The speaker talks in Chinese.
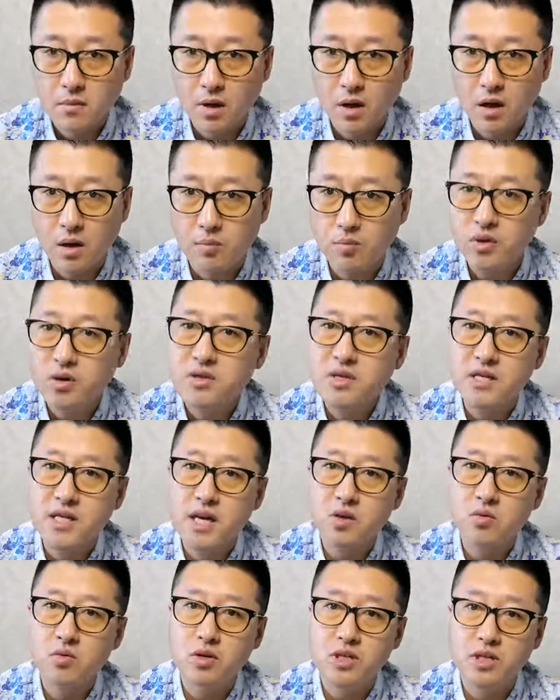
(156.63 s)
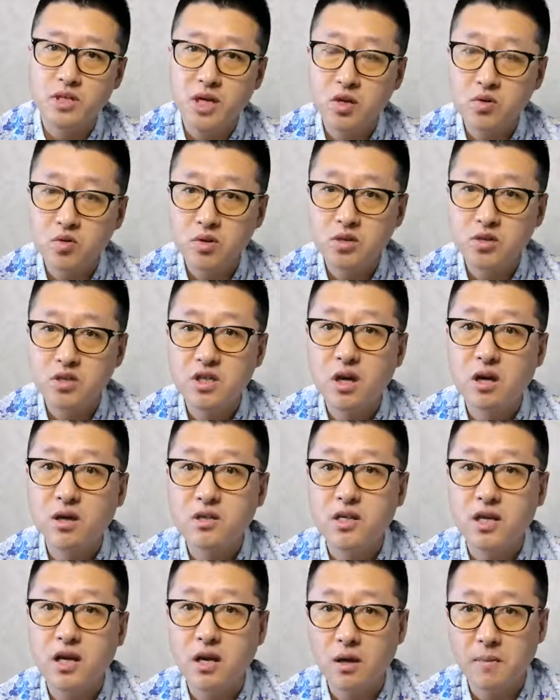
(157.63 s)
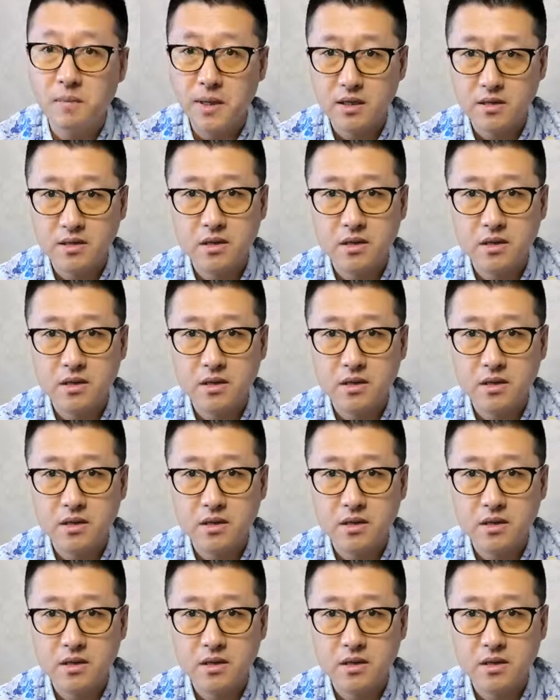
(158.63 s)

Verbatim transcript: 啊，不要写太多，写太多就彰显了嘛，